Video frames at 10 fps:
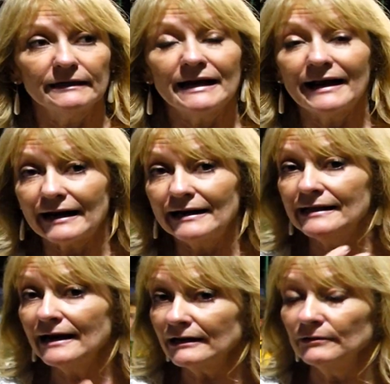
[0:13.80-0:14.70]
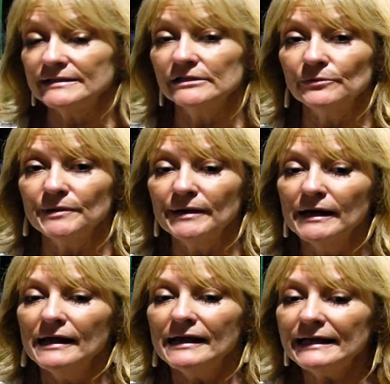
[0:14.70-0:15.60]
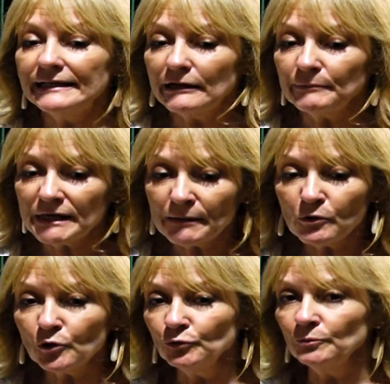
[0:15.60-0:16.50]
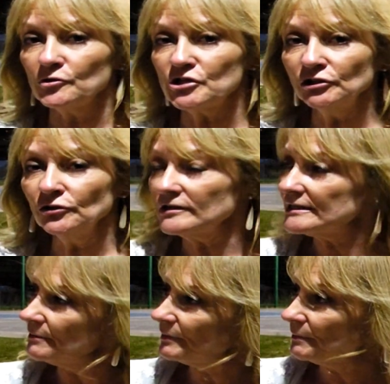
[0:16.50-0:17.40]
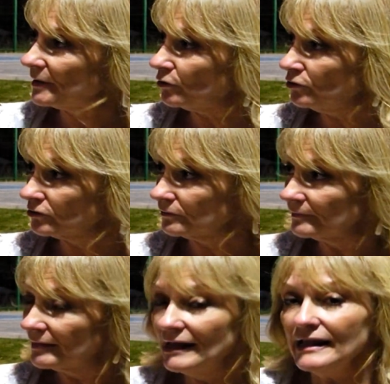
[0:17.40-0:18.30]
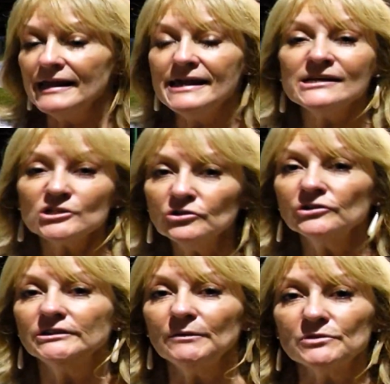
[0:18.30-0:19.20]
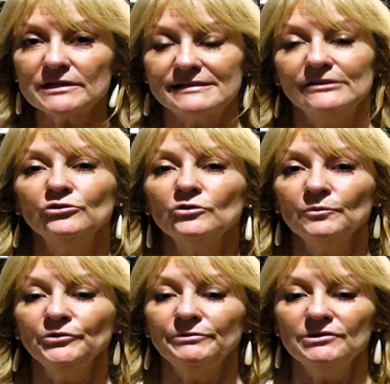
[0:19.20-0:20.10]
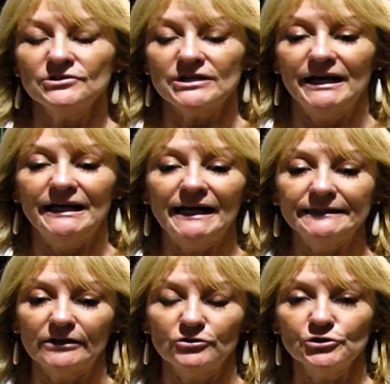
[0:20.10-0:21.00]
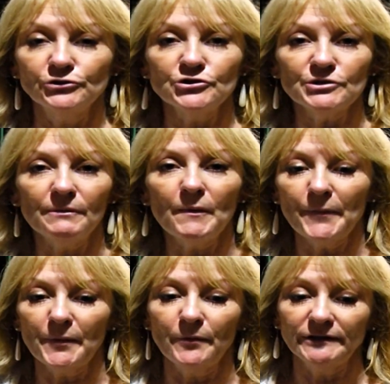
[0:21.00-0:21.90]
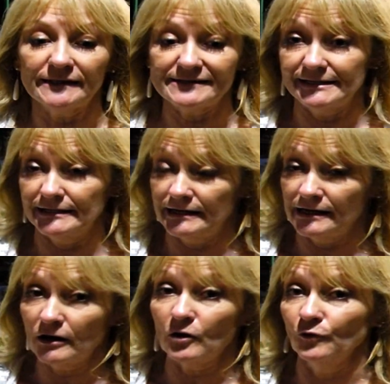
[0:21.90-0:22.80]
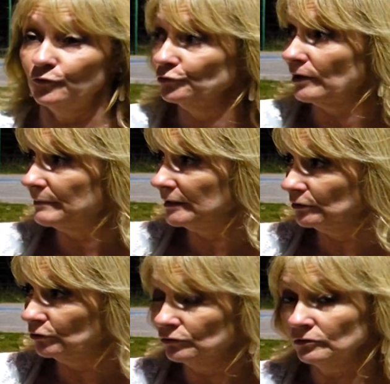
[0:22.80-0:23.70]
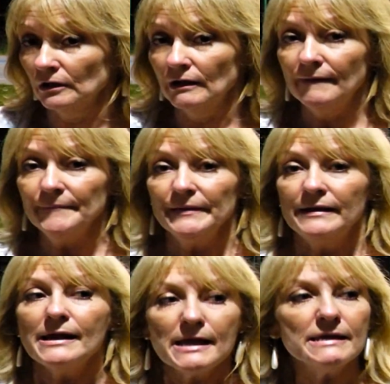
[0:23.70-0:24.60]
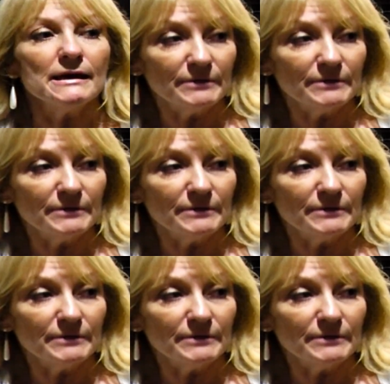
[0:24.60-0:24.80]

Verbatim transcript: la realidad que el vecino vive y terminamos con un proyecto que siempre es mejor. Y eso es lo que estamos haciendo con Montevideo se adelanta. Nosotros llevamos propuestas serias, con fundamento, y